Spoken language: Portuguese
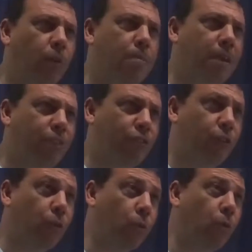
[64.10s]
ou
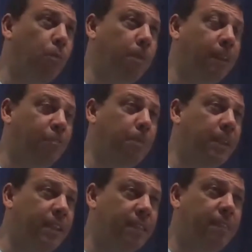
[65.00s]
imaginou pela
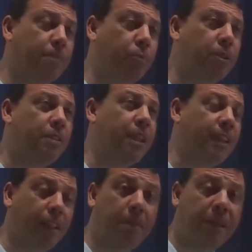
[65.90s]
experiência uhum. política
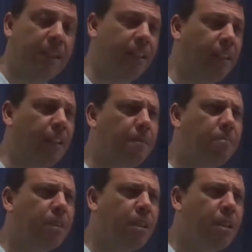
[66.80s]
que também ele tinha,
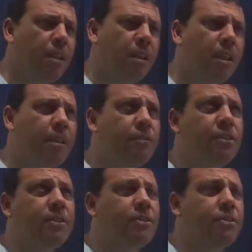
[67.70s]
ele
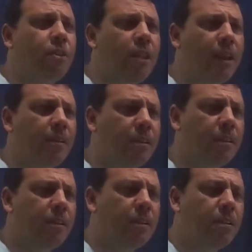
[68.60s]
disse, olha,
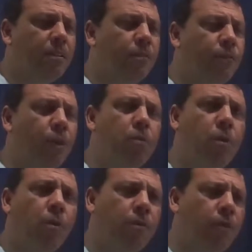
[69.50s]
vamos,
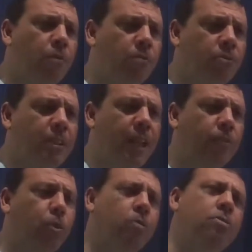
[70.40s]
vamos tirar
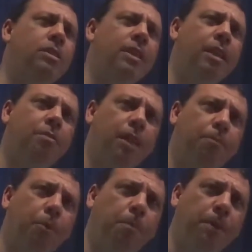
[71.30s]
todo o dinheiro da
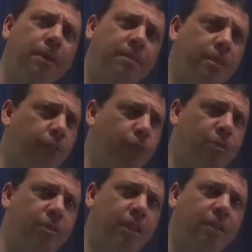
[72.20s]
poupança de
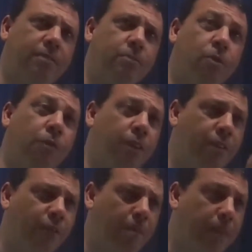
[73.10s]
vocês, o governo
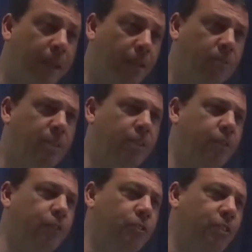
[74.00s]
vai pegar o dinheiro de
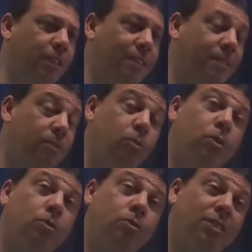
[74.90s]
vocês. No
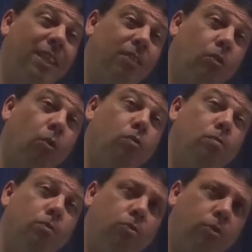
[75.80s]
outro dia, todo
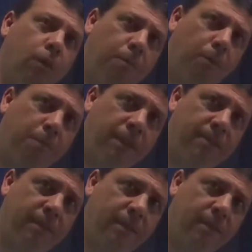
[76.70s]
mundo tirou a
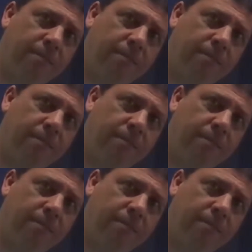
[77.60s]
poupança.